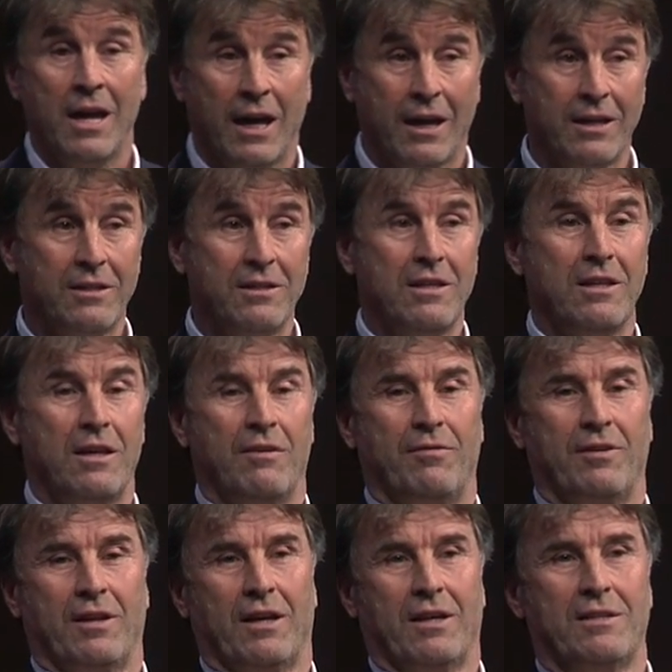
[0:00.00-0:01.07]
E che
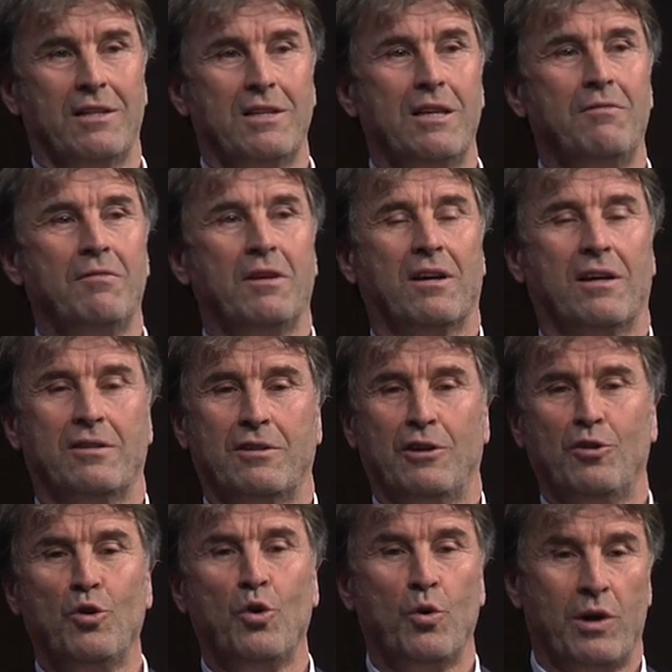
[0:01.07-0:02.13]
significa? Significa che se
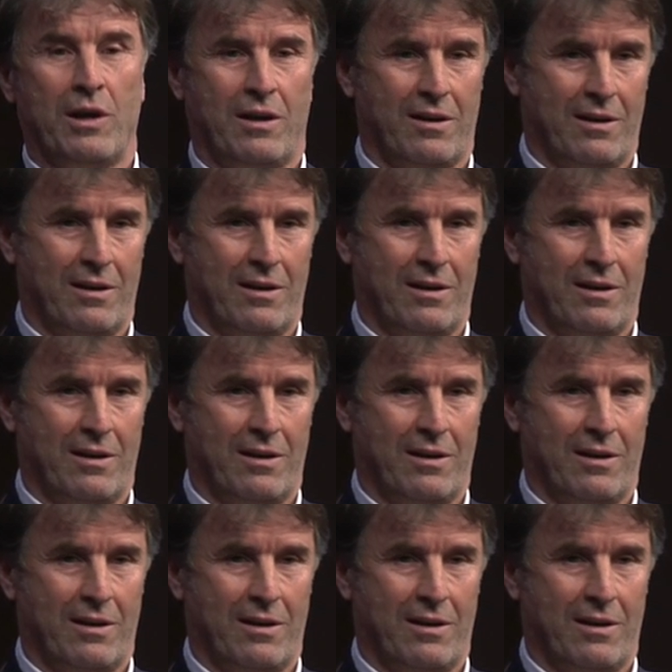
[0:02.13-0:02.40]
noi,